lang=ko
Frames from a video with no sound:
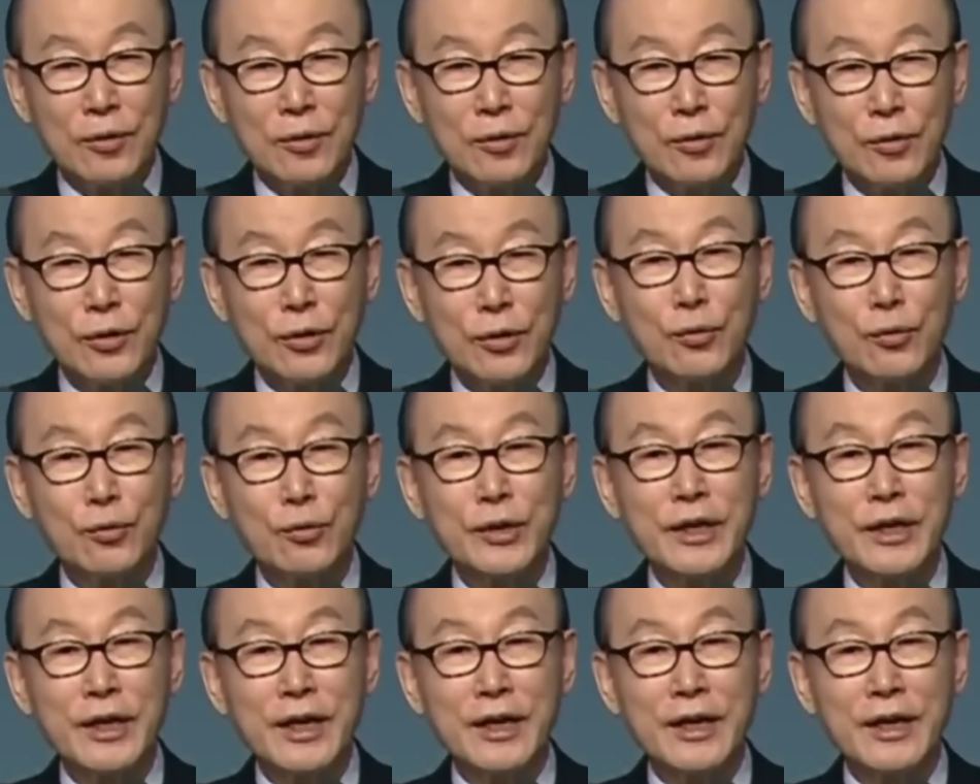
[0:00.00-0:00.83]
오늘
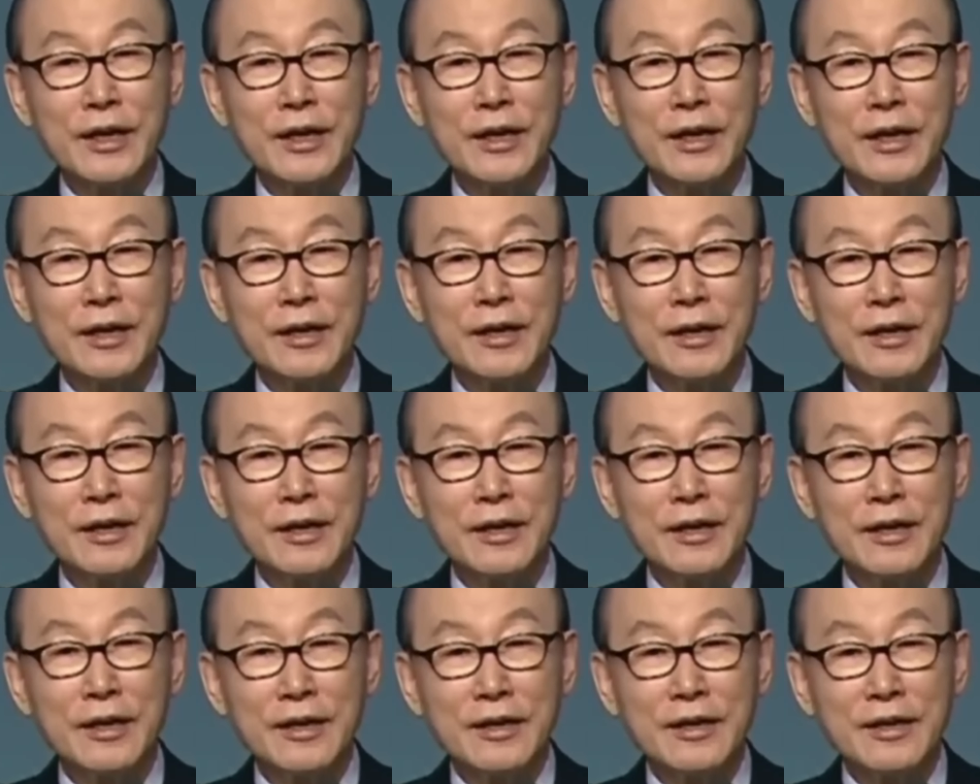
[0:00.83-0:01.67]
우리가
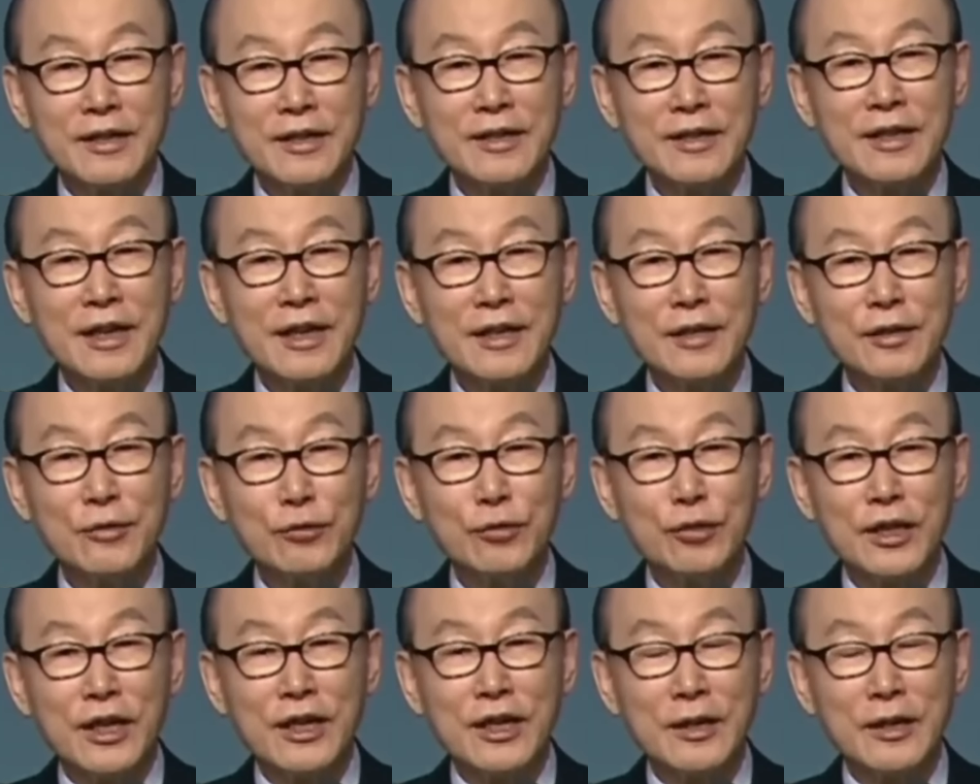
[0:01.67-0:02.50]
건강을
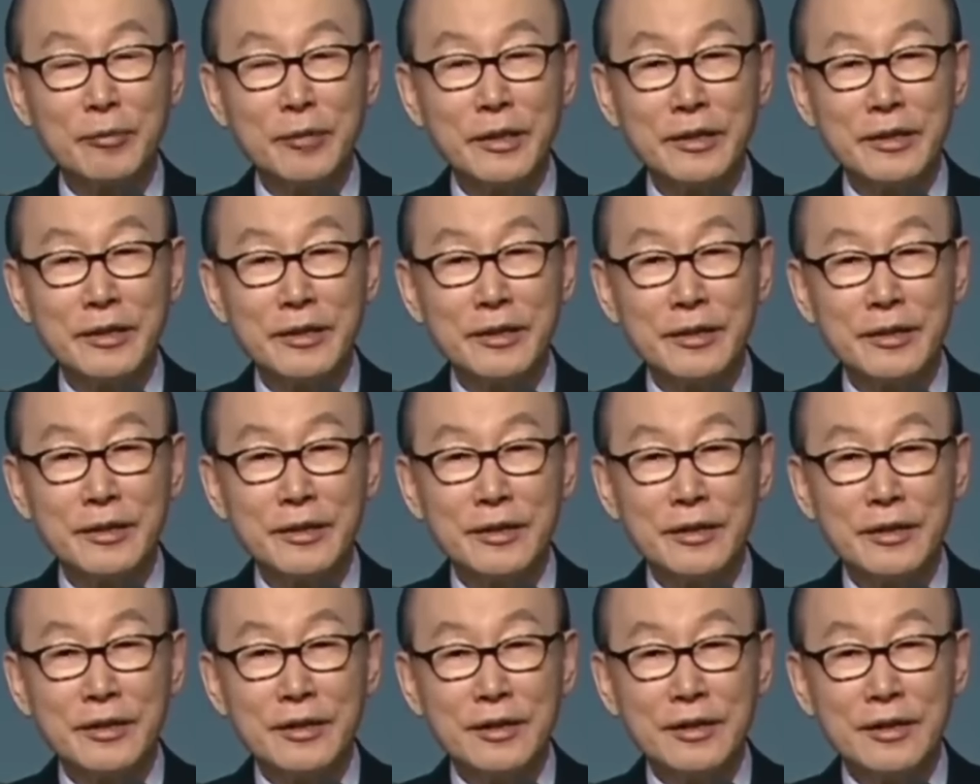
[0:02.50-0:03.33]
유지하려면
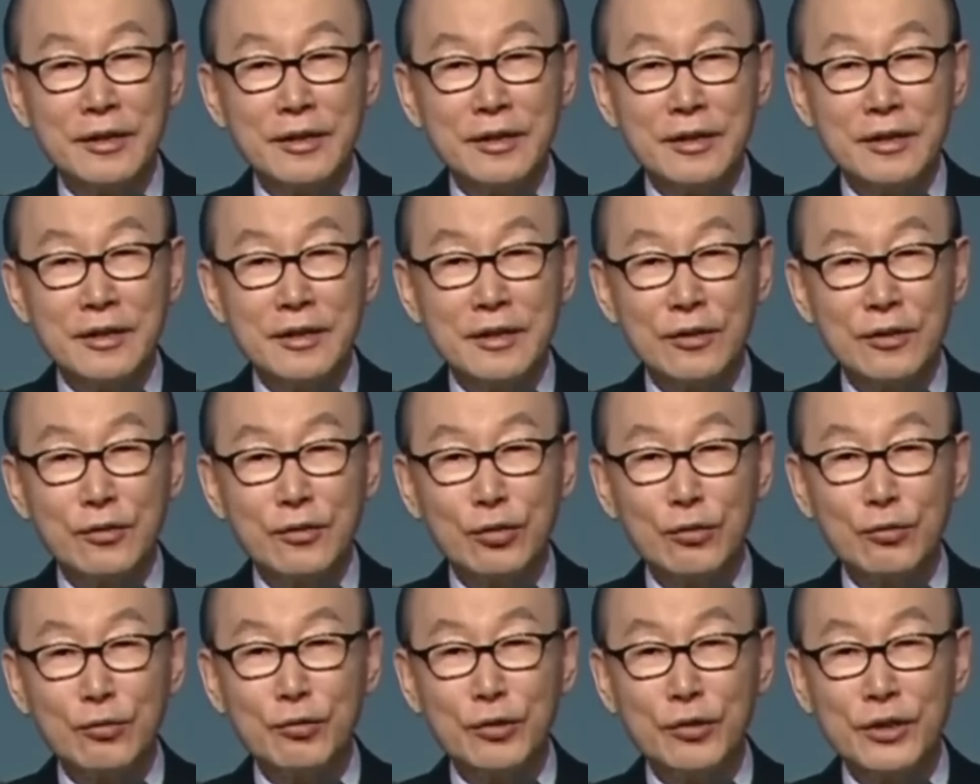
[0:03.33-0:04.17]

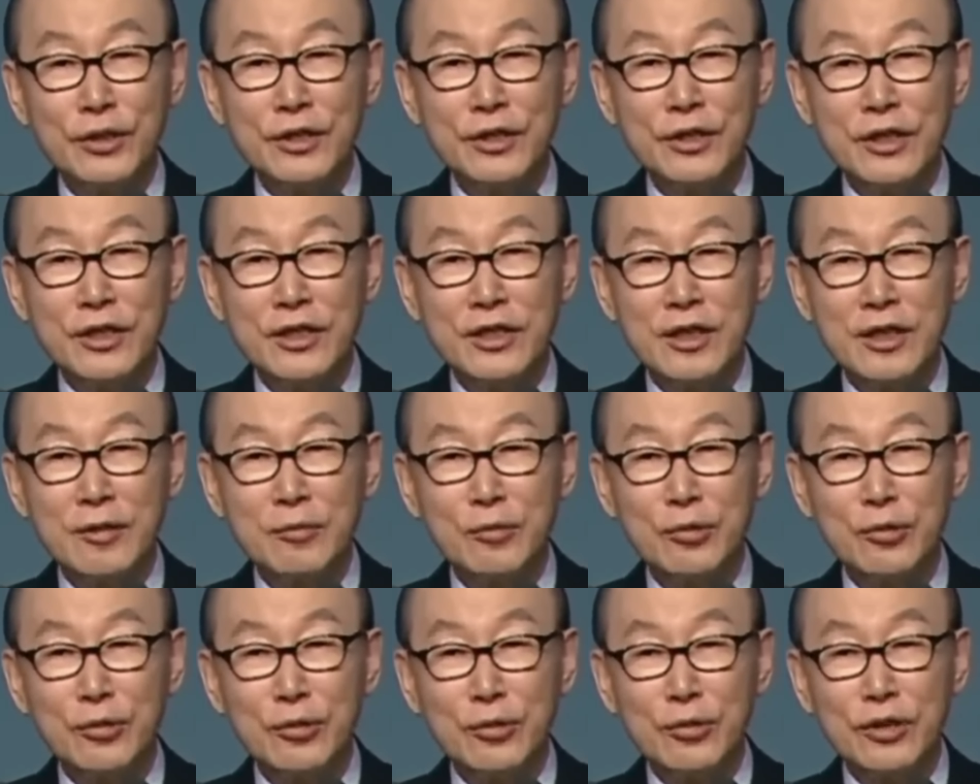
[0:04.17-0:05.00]
충분히
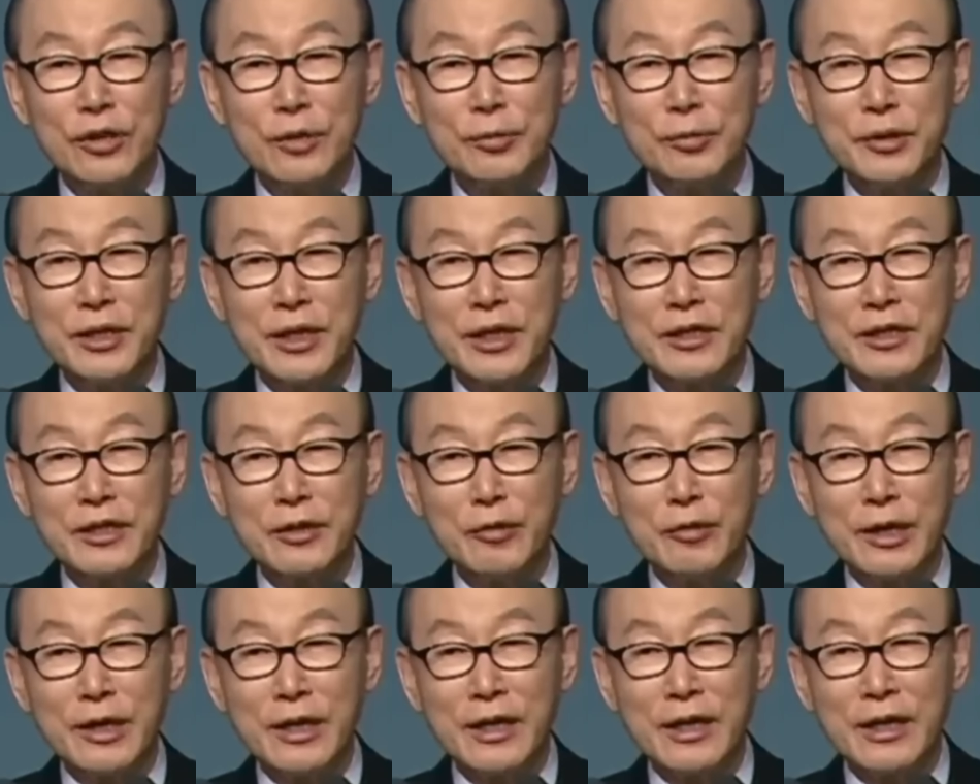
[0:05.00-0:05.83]
영양분도
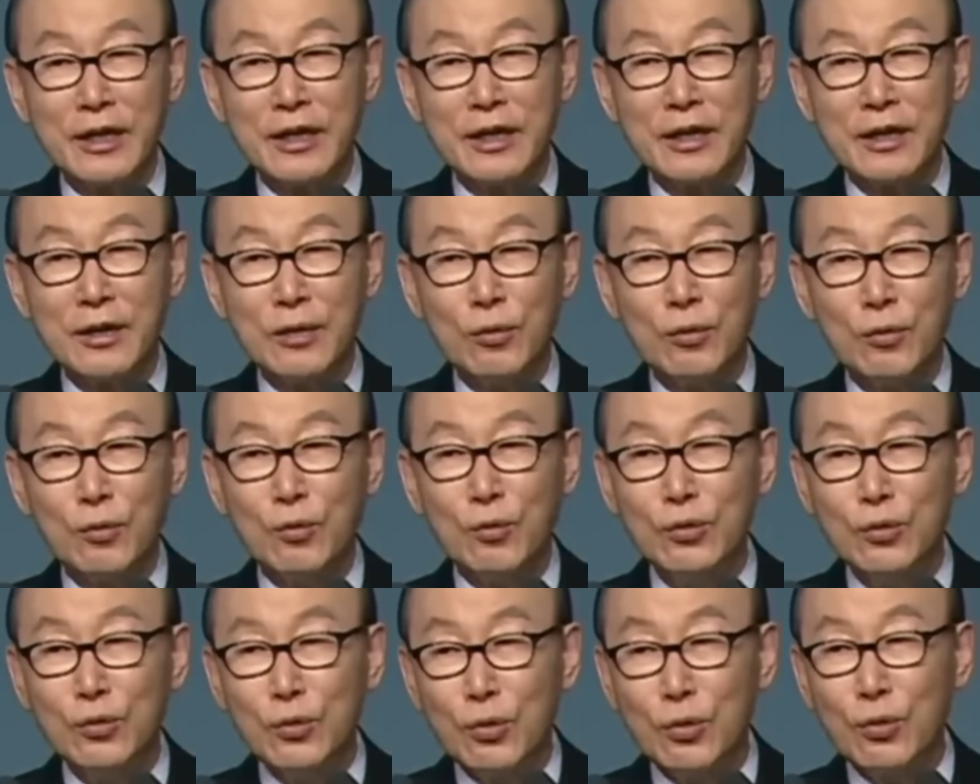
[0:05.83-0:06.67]
섭취하거니와
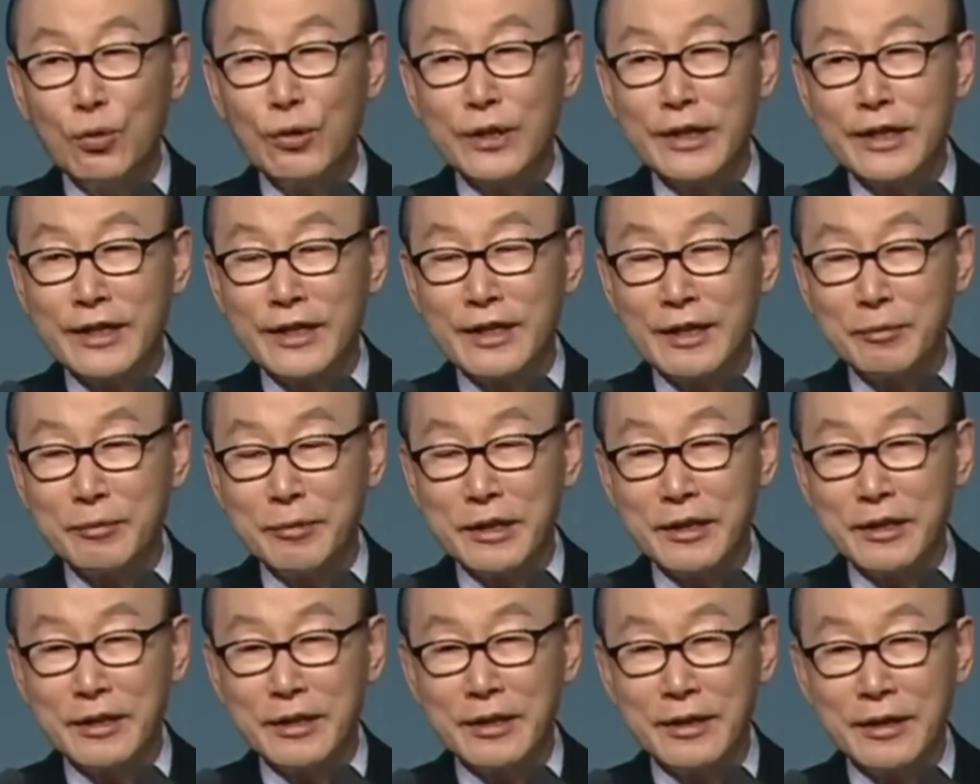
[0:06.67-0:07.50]
운동을 하라
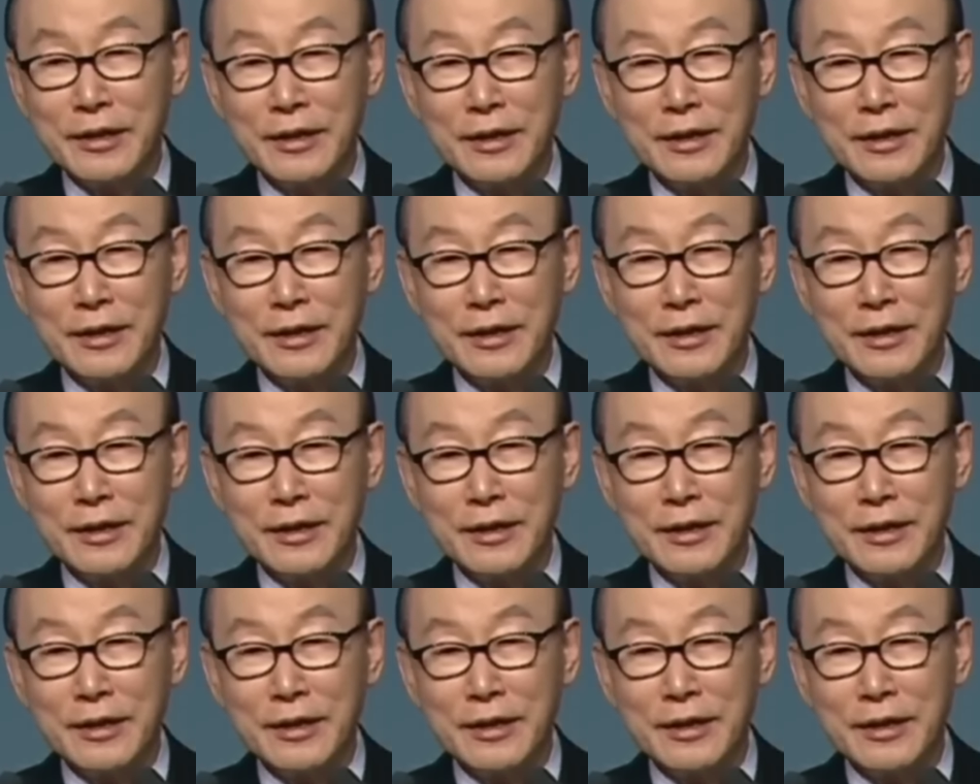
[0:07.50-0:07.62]
그럽니다.